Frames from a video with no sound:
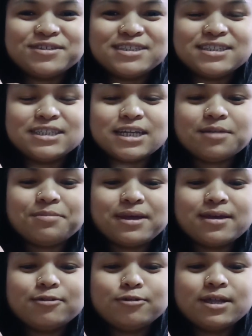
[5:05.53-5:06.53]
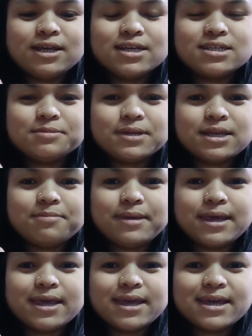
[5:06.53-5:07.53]
সিসাটা উঠে গিয়েছে মানে কি
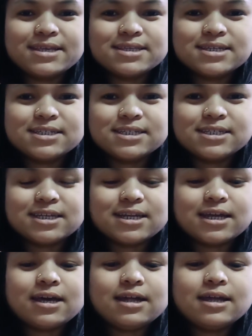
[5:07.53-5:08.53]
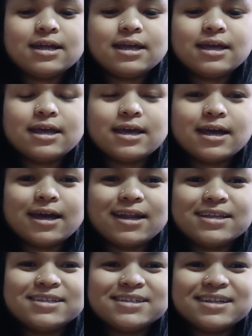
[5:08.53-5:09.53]
ভেঙে গেছে এই সিসাটা আর
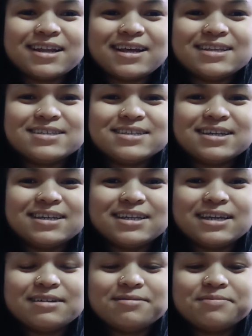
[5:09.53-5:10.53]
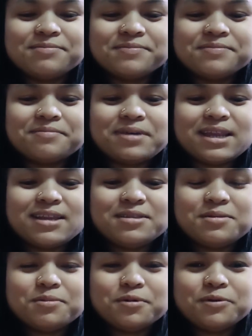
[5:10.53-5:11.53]
এই যে এটার আছে এটা ফেলে
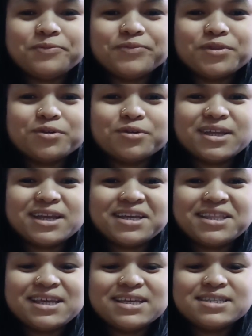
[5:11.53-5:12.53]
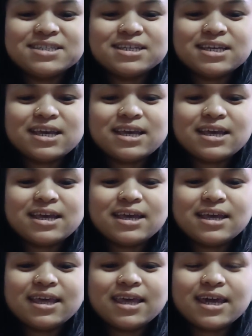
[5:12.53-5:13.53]
দেব তো রেখে দিয়েছি
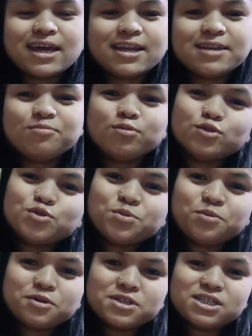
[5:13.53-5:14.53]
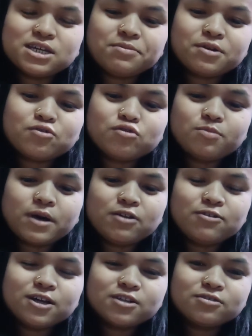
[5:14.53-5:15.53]
এই কানেরটা প্রচুর পড়েছি আমার খুব ভালো
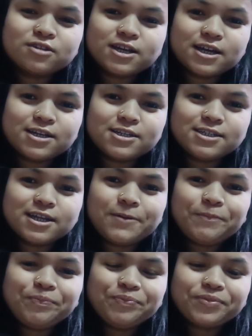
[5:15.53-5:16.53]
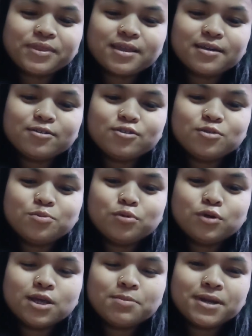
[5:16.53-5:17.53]
লাগতো এই কানেরটা তো
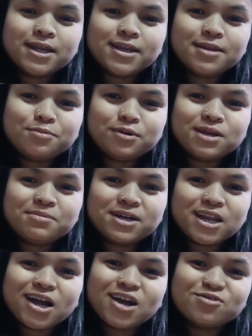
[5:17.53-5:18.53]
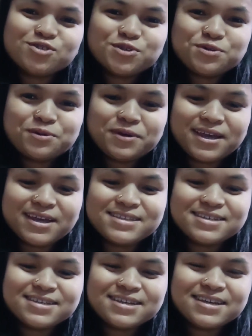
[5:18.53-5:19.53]
পরে মানে এটা পরে আমার টাকা উসুল হয়ে
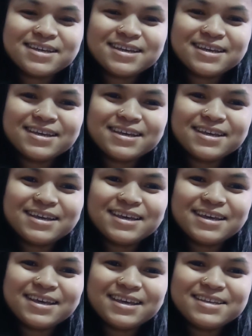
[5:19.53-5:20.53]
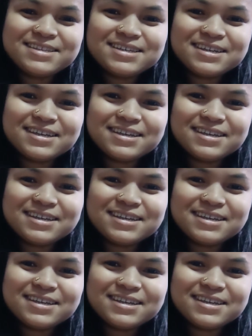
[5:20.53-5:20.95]
গেছে এই যে